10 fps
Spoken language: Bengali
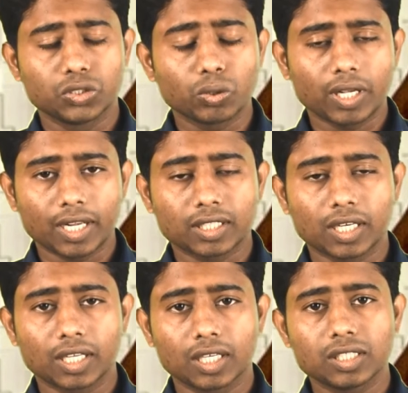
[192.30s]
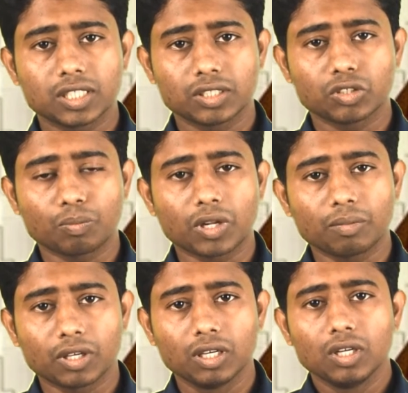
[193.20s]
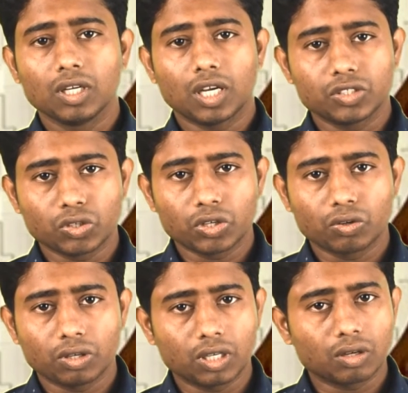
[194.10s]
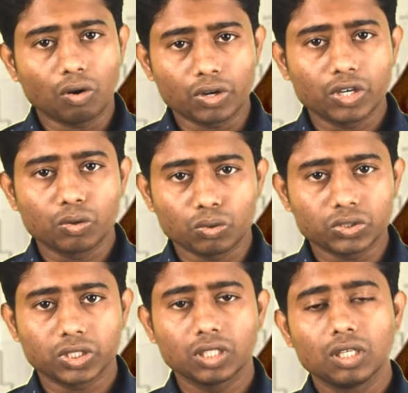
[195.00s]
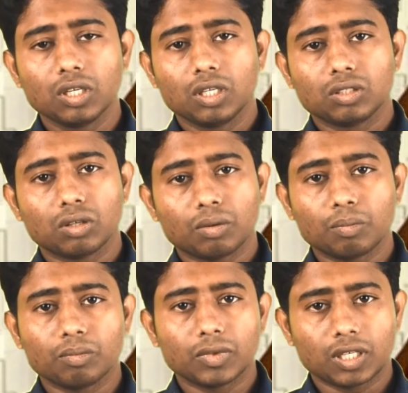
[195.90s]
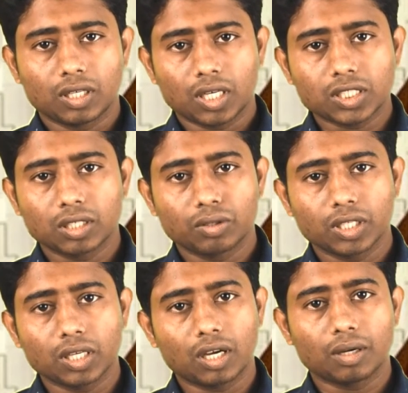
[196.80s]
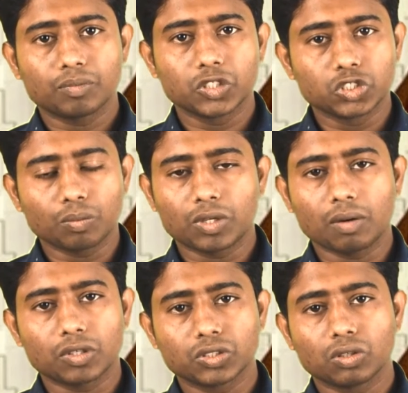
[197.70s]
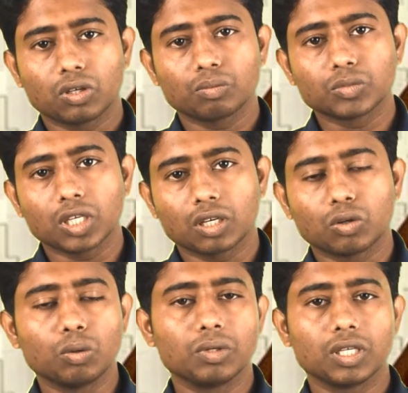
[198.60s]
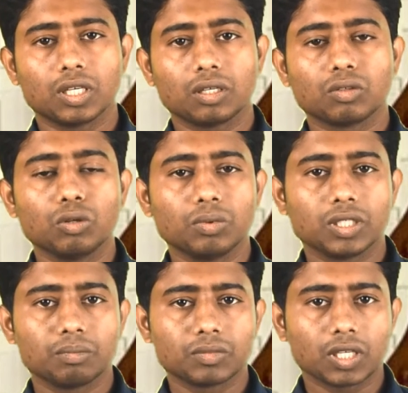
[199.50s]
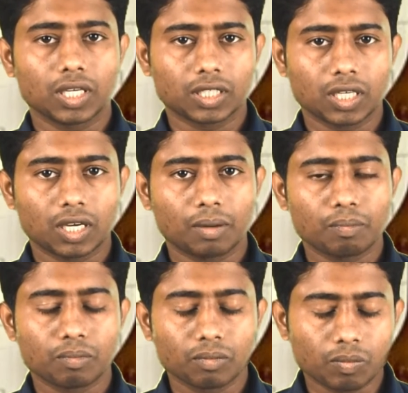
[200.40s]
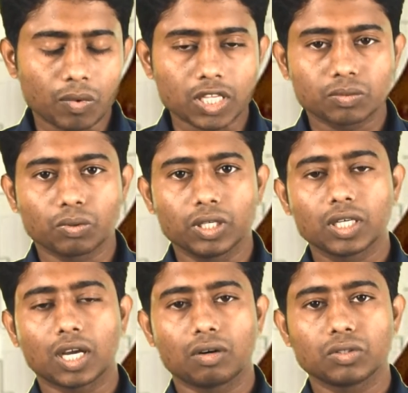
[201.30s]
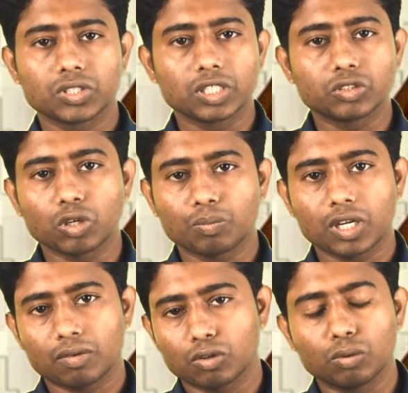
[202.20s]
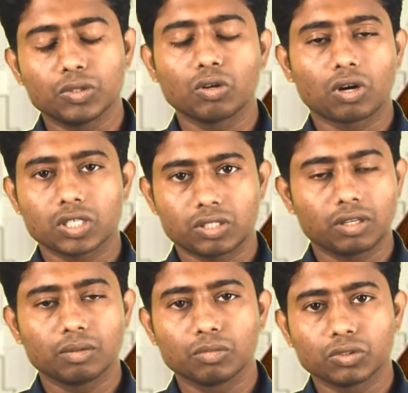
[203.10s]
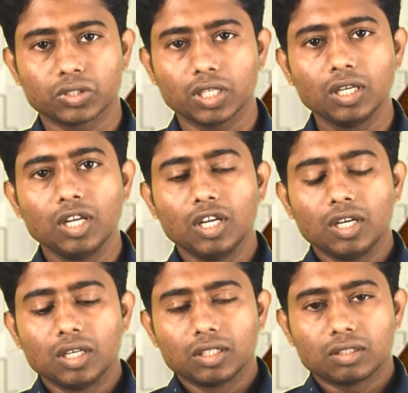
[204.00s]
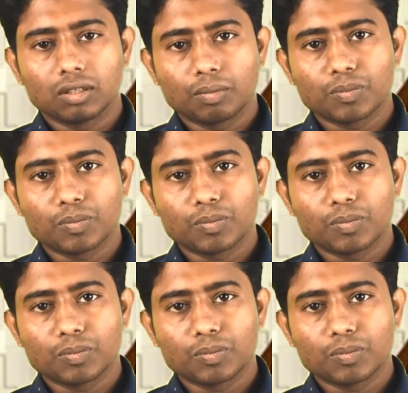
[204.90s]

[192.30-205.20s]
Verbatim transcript: জুলাই এক তারিখে সে জবটা আমি জয়েন কন্টিনিউ করছি তো আশা করি জবটি আমার জন্য খুবই খুবই একটা প্লাস পয়েন্ট কারণ হচ্ছে জবটি আমার খুবই দরকার ছিল এই মুহূর্তে তো